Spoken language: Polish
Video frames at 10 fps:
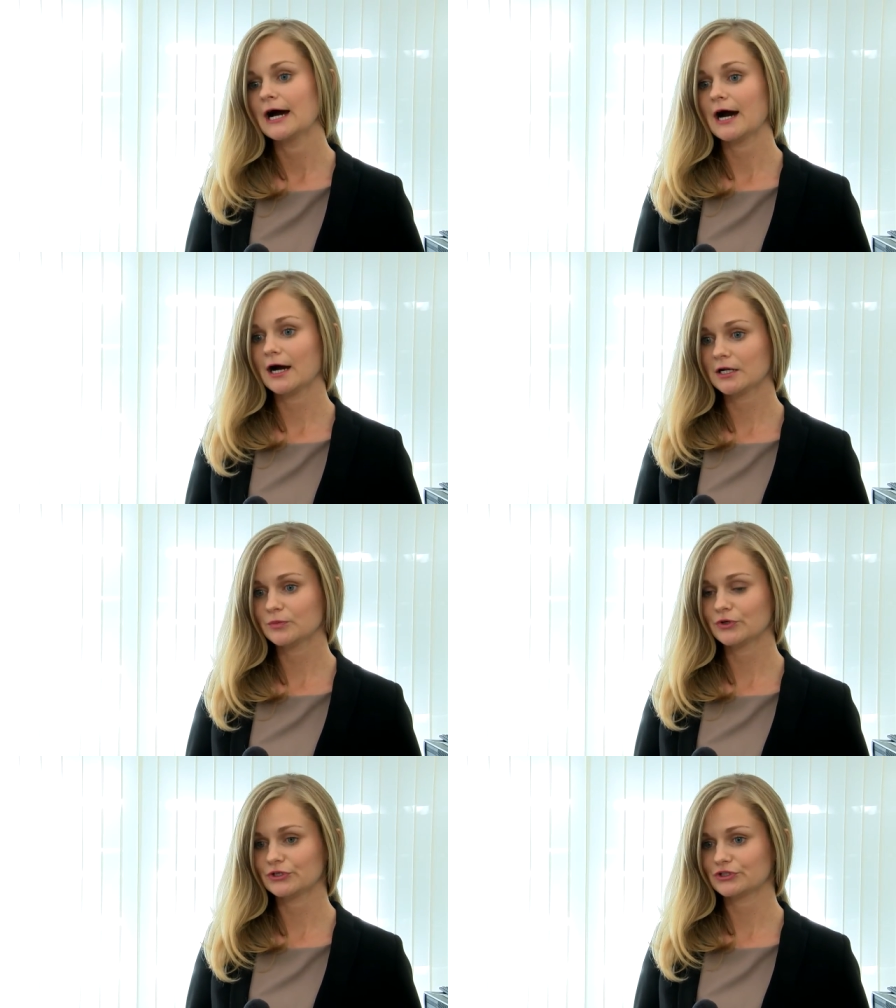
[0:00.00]

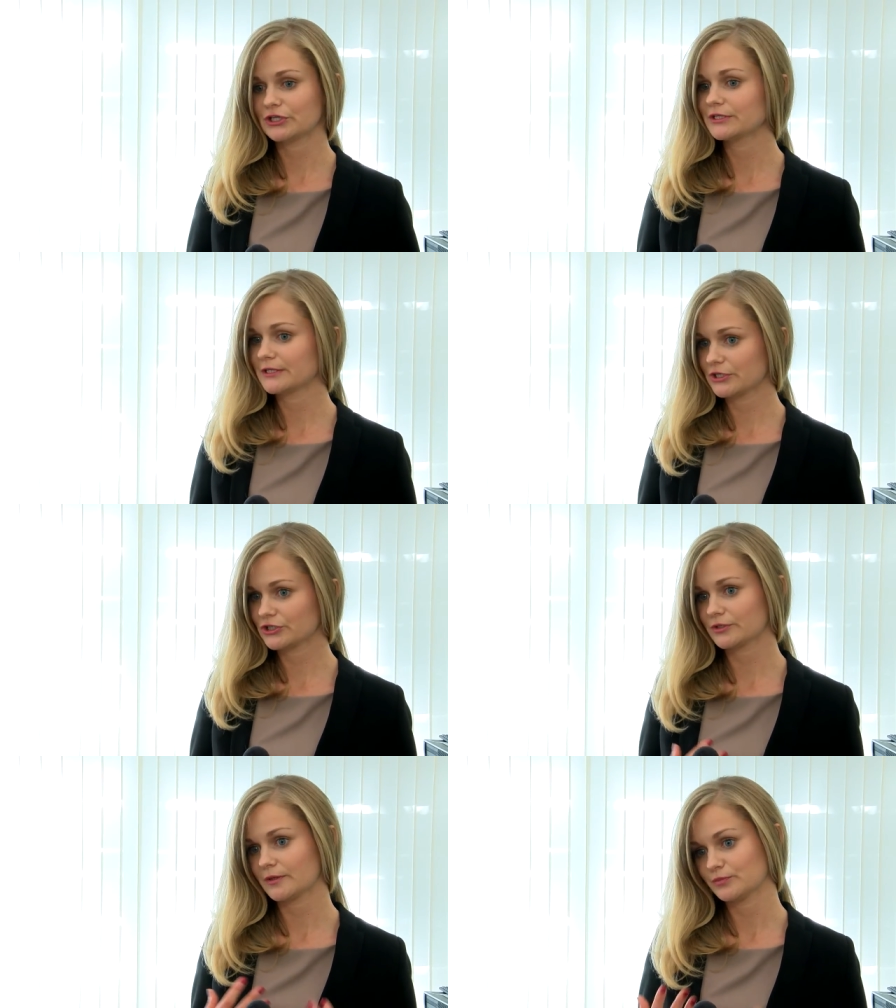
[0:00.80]
albo jeżeli nasz
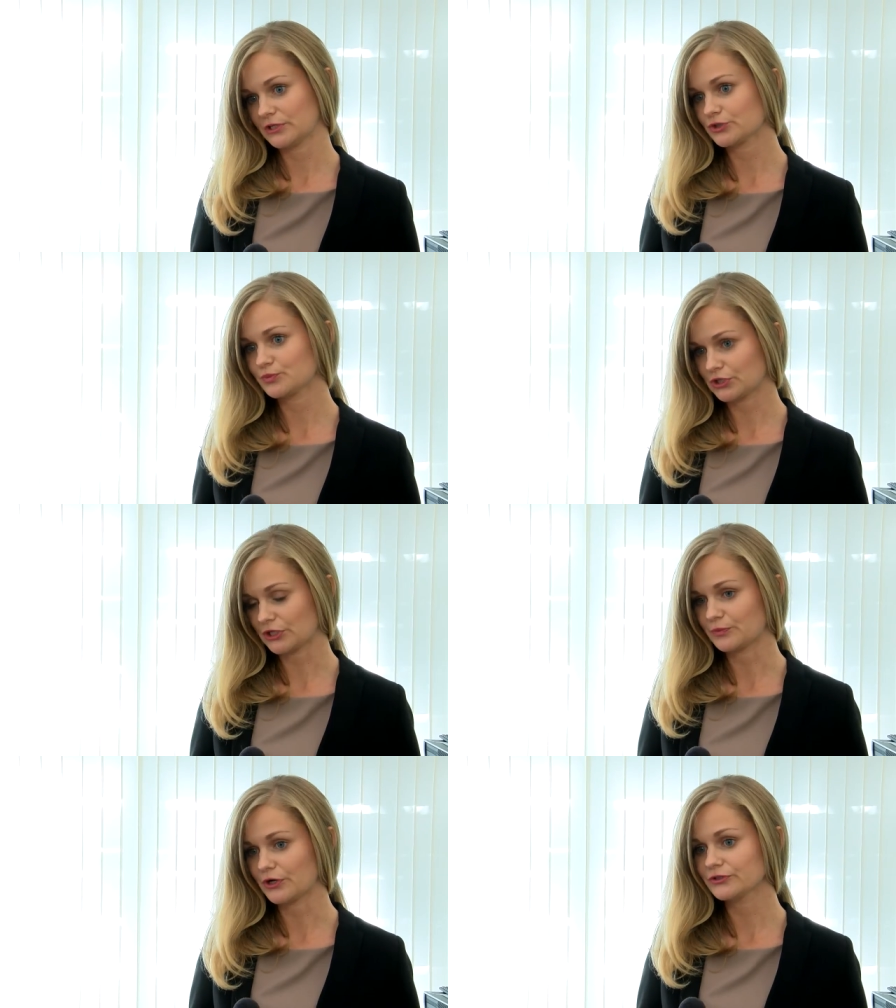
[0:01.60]
nasz
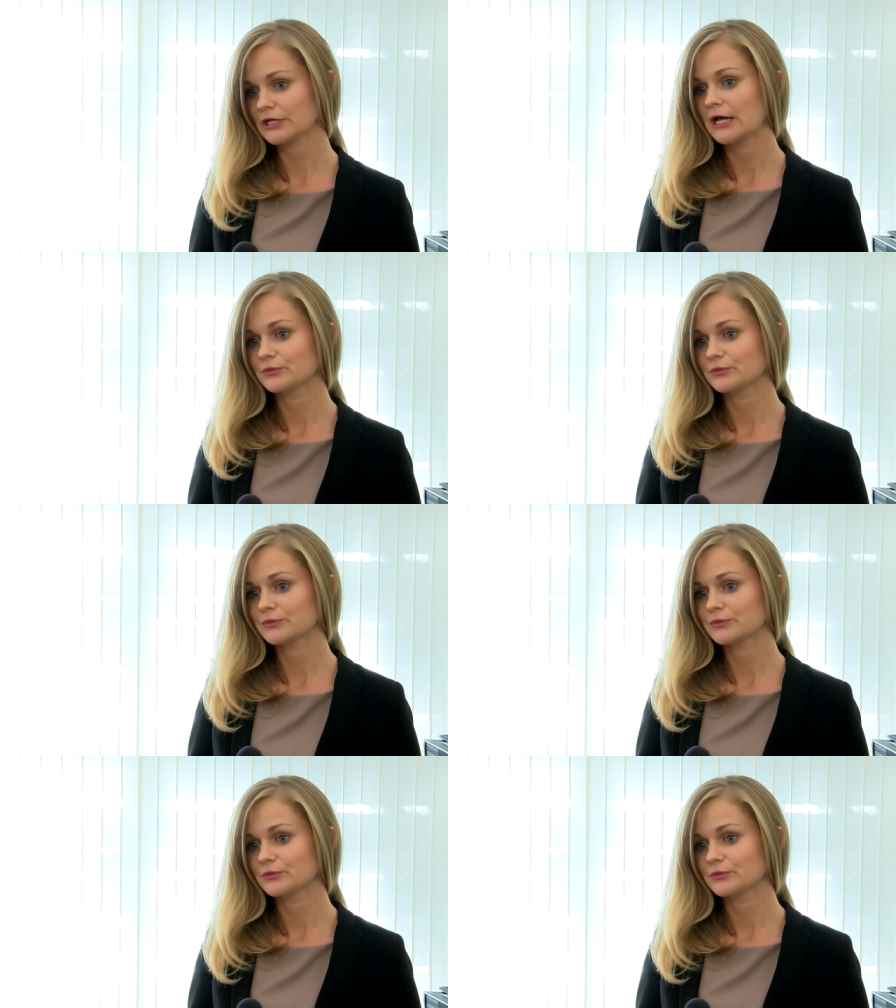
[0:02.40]
przedmiot